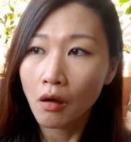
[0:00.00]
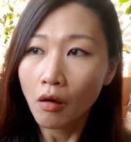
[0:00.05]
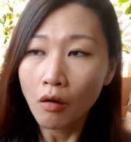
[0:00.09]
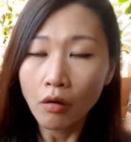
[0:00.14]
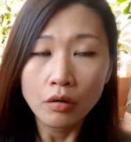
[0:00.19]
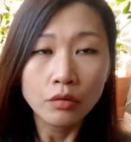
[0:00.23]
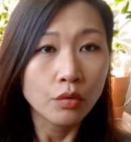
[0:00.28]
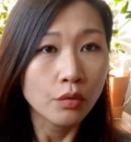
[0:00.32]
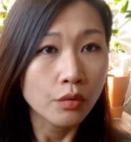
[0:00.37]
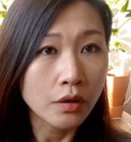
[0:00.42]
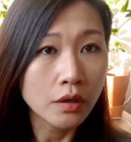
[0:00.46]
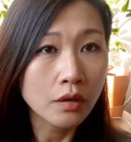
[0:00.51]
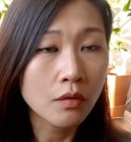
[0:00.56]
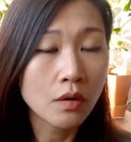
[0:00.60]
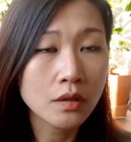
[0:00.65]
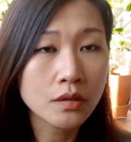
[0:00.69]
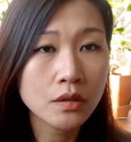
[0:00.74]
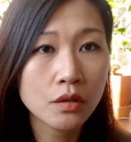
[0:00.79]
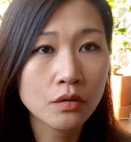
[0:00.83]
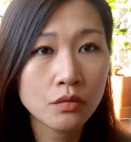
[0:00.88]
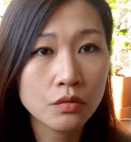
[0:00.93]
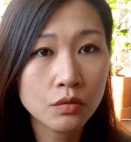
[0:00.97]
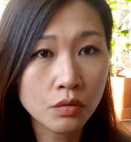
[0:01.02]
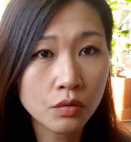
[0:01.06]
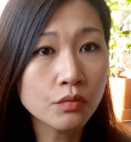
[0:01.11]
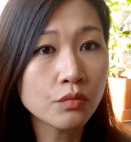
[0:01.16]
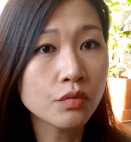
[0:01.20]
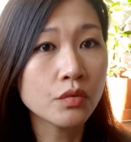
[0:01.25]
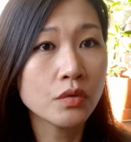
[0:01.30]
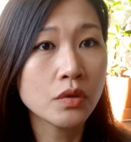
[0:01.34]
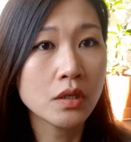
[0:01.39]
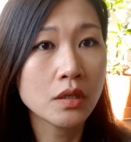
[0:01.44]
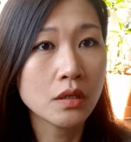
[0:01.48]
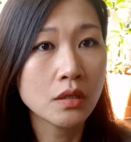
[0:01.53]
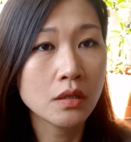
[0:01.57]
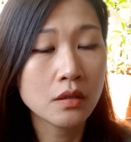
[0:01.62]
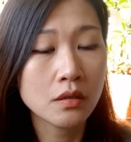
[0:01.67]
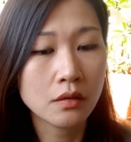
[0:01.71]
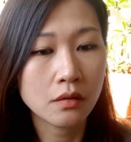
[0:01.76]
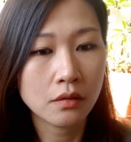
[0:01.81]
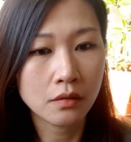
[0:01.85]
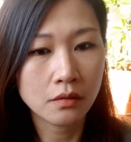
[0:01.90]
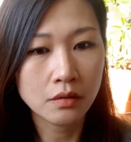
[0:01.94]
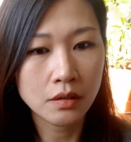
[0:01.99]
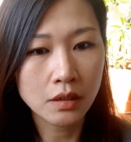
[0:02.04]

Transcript: 어, 독일 과자도 충분히